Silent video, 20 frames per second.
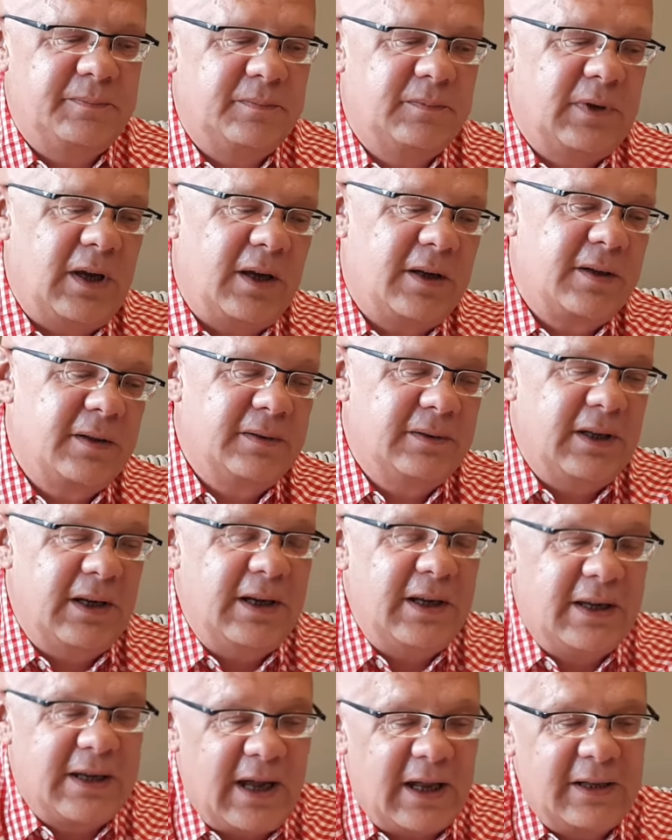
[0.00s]
tak
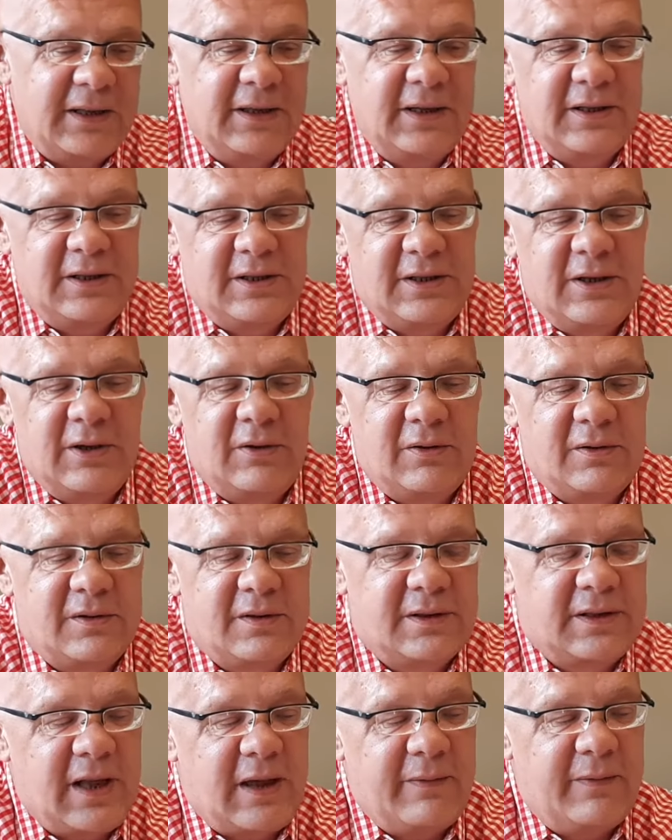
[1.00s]
delikatnie się
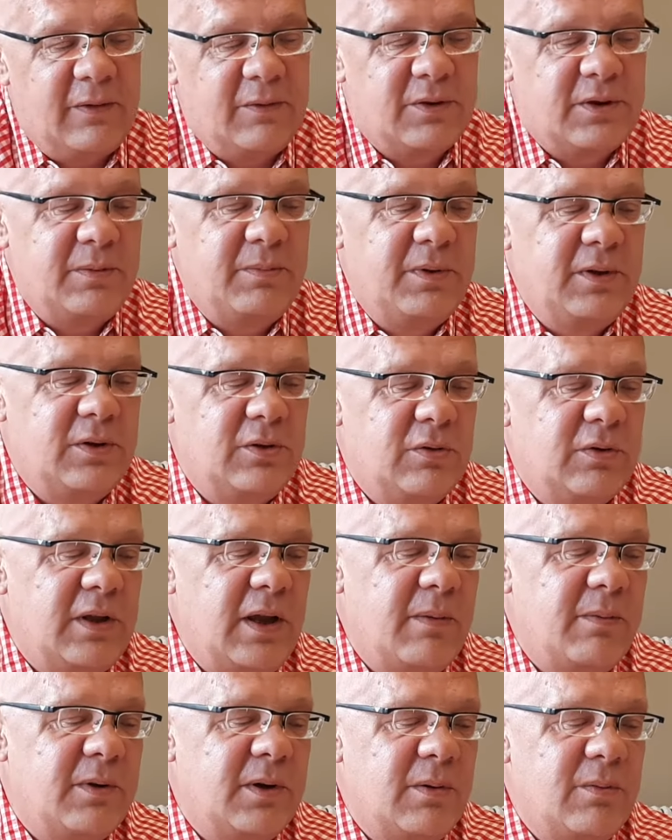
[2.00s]
odstawił tymi
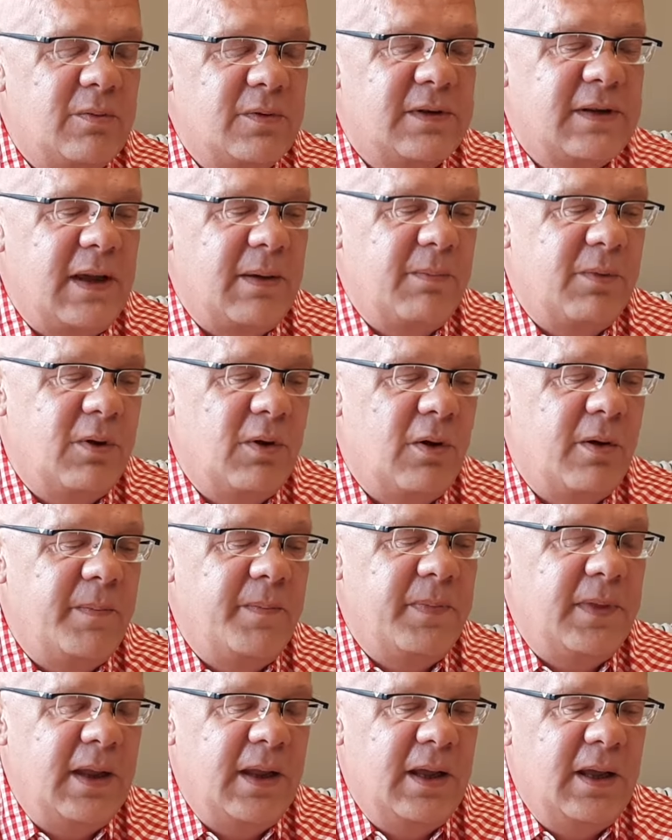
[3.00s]
siódemką, ósemką
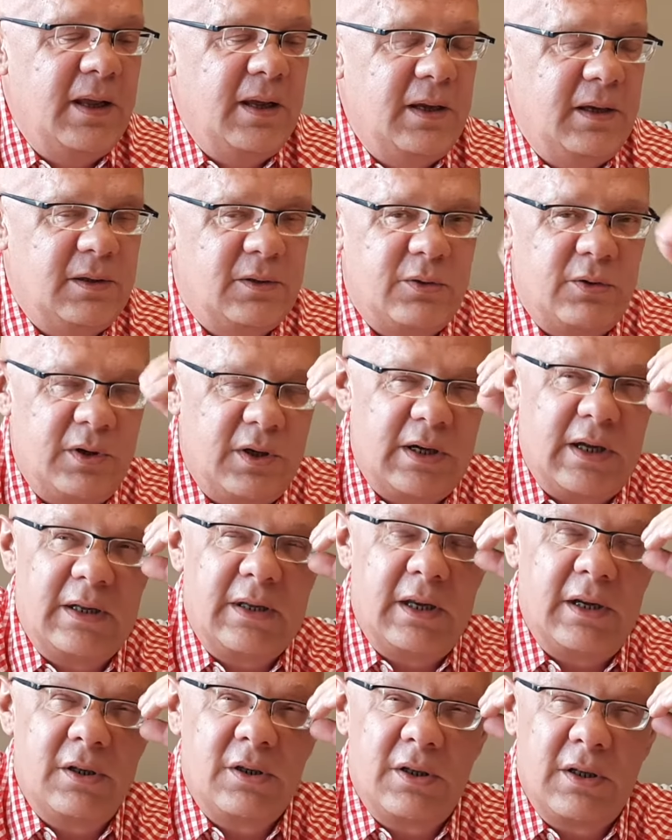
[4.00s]
i trójka
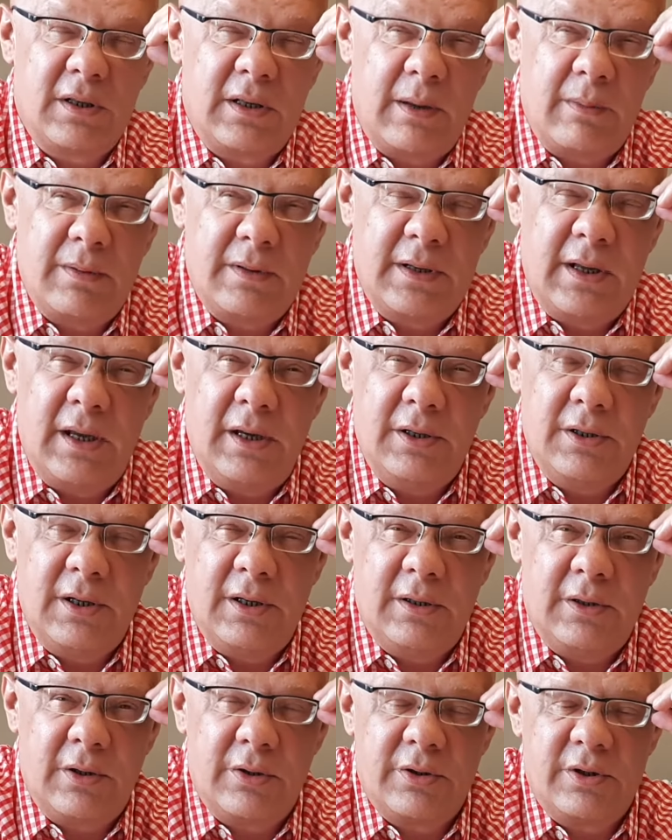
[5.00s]
też się tam zdaje się
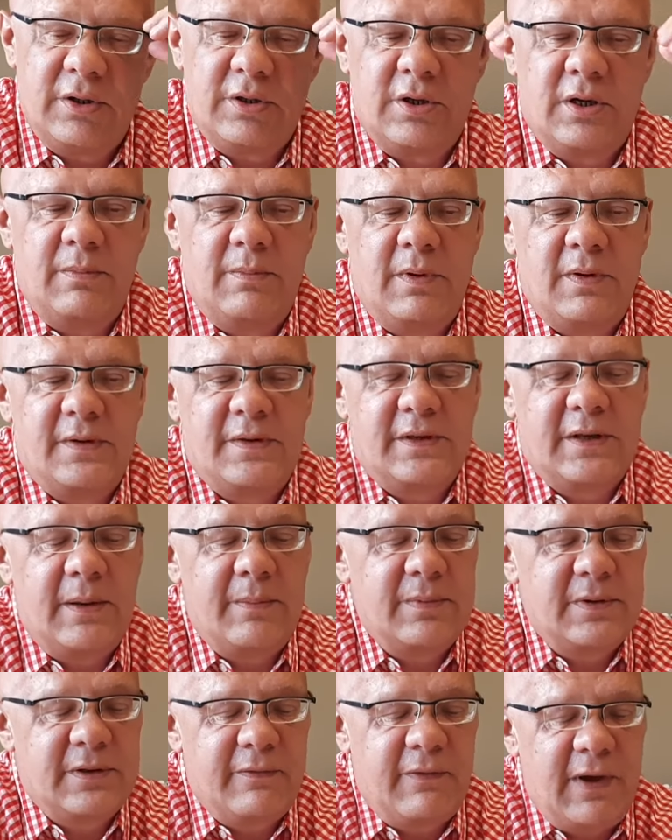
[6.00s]
troszeczkę
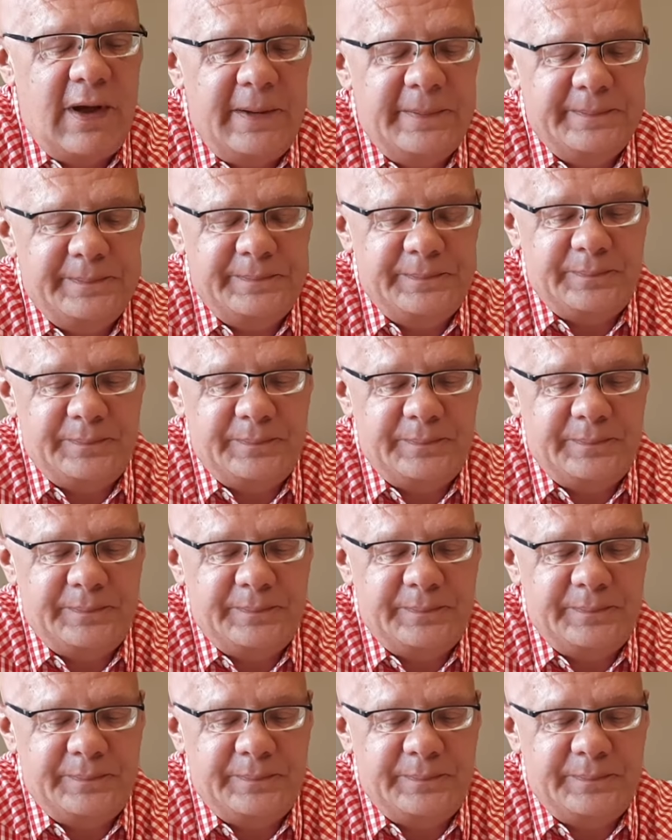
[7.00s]
odstępstwa,